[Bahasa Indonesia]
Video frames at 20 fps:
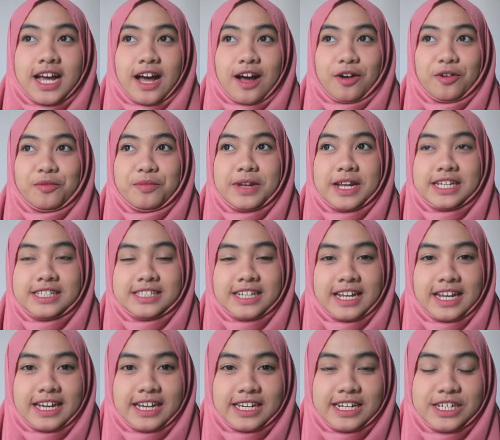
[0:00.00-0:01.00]
Aku belanja
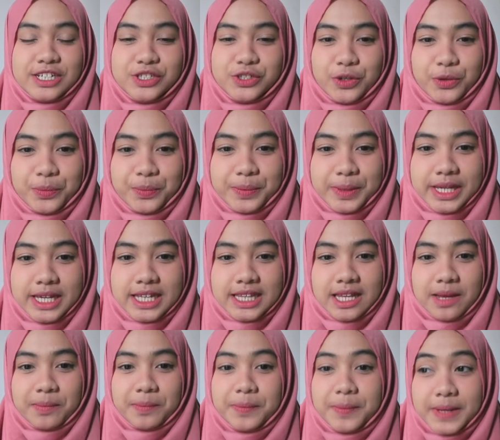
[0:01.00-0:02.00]
lagi di Shopee,
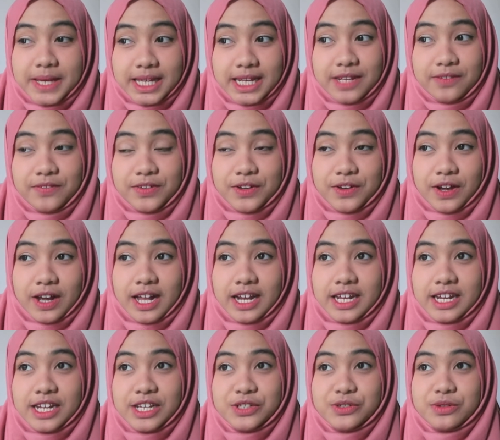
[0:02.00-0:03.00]
tapi di video
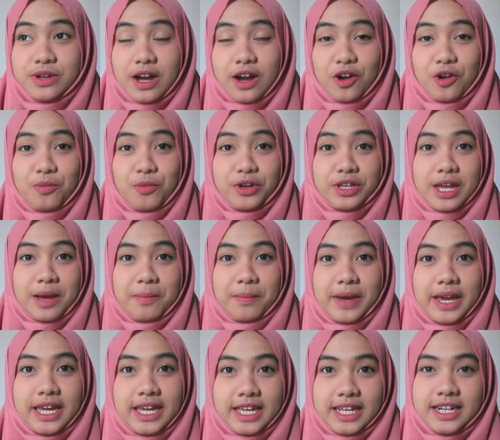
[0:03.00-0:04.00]
kali ini juga aku mau
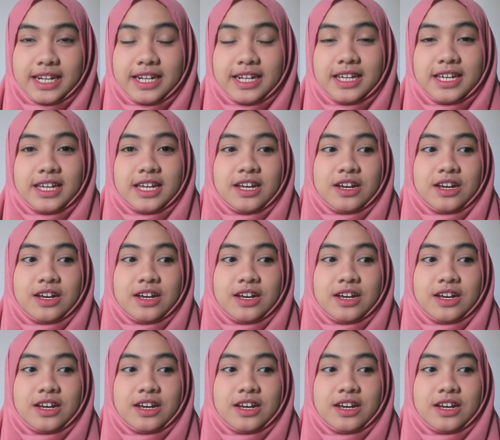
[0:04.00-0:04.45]
nyampein